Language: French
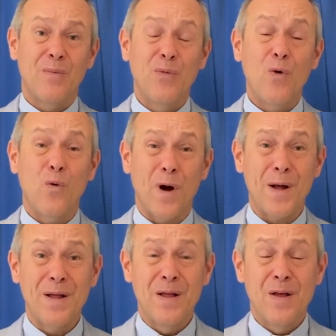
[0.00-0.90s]

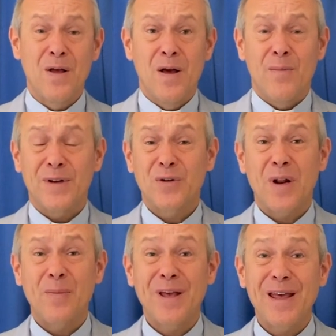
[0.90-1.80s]
Pourquoi Parce que
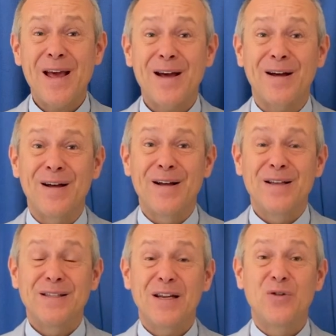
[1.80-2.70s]
la prière,
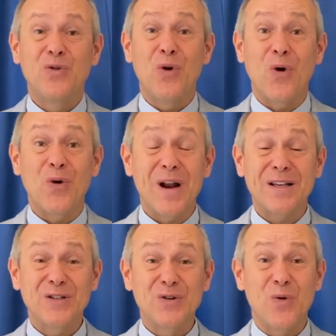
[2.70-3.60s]
c'est une
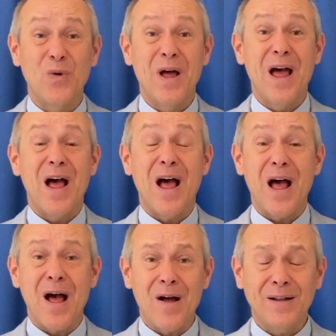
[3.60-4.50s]
relation
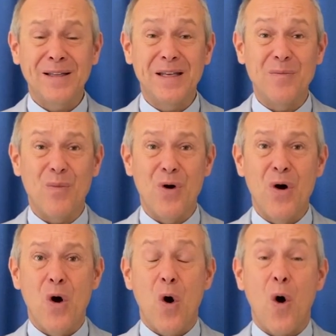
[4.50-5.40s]
intime
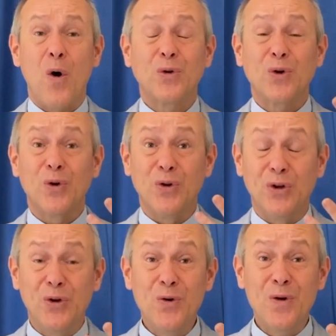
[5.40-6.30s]
entre
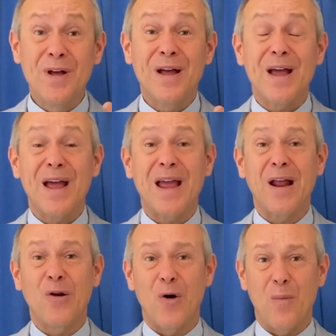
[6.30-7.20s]
Dieu et
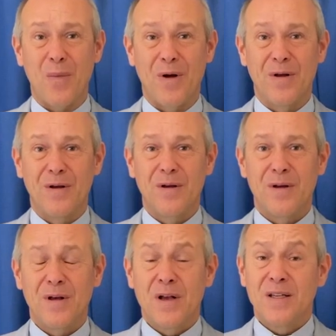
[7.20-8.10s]
l'homme.
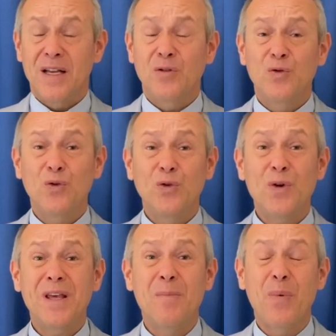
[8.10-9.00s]
C'est toujours Dieu
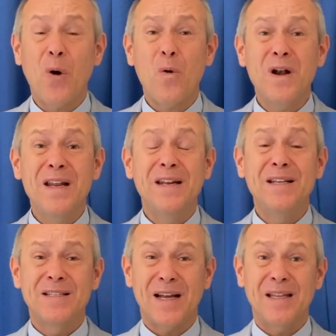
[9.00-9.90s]
qui prend
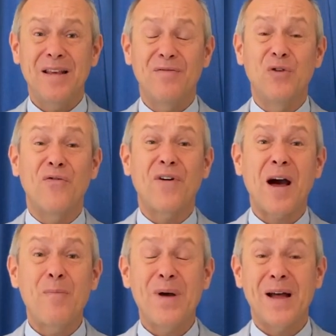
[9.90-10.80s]
l'initiative de
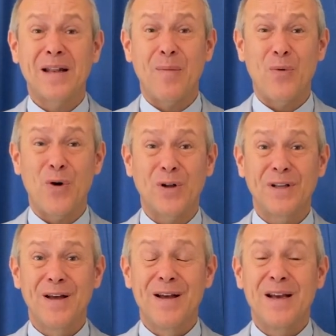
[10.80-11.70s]
frapper à ta
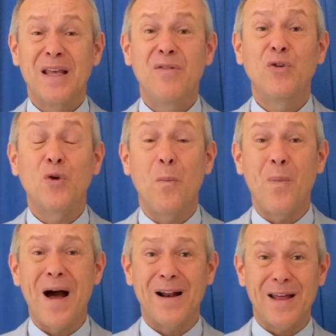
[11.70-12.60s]
porte, qui veut te
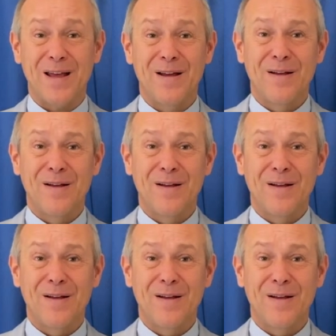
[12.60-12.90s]
parler.